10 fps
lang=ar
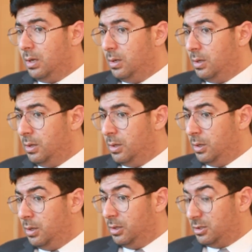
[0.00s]

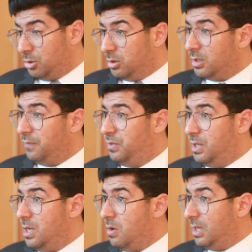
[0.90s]
آه، السلطه
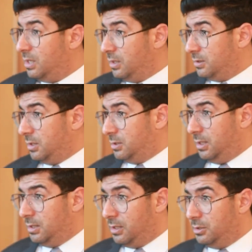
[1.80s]
التنفيذيه وعلى راسها
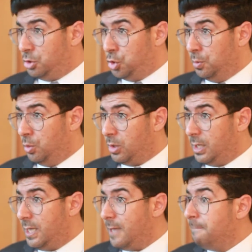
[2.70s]
السيد رئيس
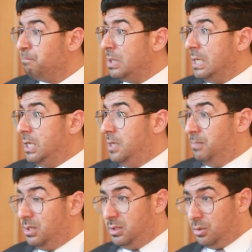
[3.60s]
الجمهوريه
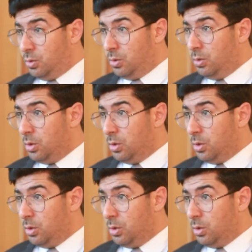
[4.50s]
يمد يده